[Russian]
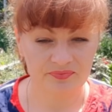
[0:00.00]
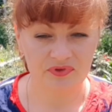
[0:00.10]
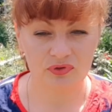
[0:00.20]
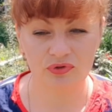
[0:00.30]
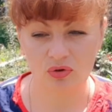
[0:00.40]

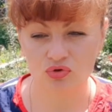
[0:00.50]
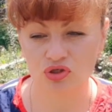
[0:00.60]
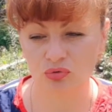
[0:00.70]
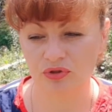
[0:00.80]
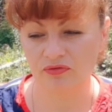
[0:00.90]
Туда
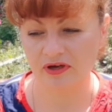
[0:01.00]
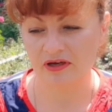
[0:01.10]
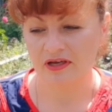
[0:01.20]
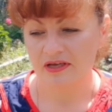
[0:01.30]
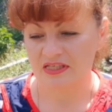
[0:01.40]
ушло
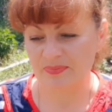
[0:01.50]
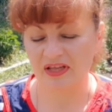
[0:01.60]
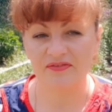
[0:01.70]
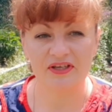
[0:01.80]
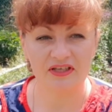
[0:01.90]

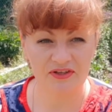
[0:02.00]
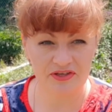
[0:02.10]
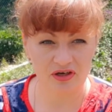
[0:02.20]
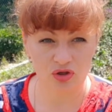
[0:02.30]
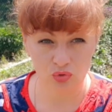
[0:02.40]
2,5
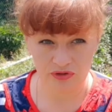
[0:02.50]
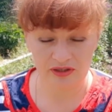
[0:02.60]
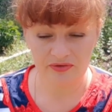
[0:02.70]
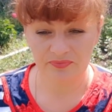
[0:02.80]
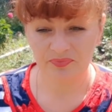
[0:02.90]
ведра
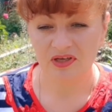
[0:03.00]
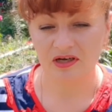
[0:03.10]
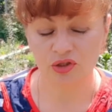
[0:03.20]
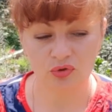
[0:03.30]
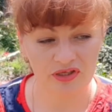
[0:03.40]
грунта
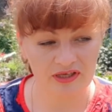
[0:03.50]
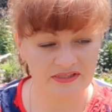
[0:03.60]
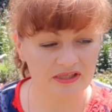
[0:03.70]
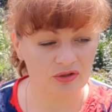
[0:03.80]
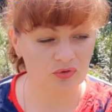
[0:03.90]
которые я
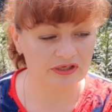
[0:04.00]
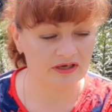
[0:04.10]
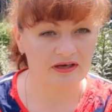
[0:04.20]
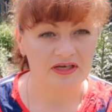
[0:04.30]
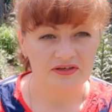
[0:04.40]
делаю
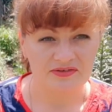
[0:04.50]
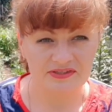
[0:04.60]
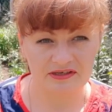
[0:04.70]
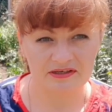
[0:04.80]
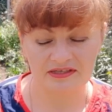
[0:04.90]
для
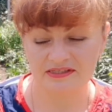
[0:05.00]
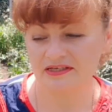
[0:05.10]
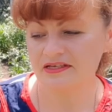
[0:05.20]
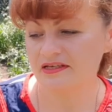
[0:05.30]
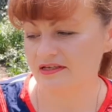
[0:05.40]
всех
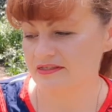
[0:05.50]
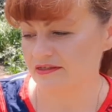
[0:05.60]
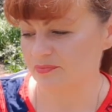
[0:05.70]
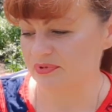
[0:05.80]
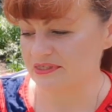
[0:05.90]
растений. Я
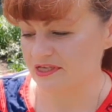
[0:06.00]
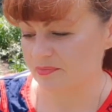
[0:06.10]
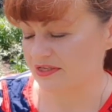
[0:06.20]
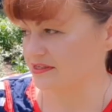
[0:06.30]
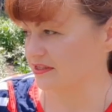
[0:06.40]
делаю
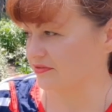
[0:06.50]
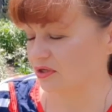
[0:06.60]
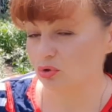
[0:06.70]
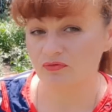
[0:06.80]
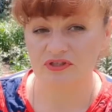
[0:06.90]
50%
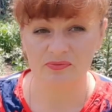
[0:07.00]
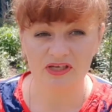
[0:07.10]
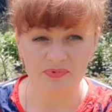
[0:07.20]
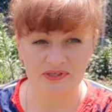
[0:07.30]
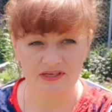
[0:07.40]
садовой земли и
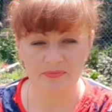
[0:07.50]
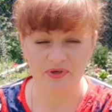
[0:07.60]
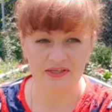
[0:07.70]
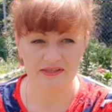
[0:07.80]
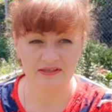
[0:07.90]

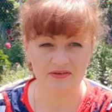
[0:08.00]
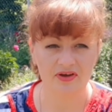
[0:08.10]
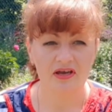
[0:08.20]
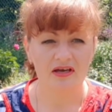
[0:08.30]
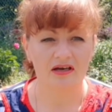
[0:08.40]
50%
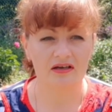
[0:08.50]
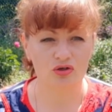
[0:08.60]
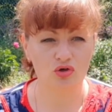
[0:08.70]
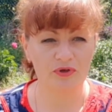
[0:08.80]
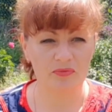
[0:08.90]

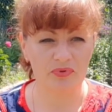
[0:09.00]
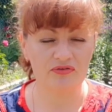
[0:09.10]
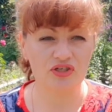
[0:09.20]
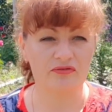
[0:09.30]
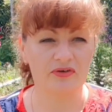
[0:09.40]
хорошо
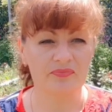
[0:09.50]
перепревшего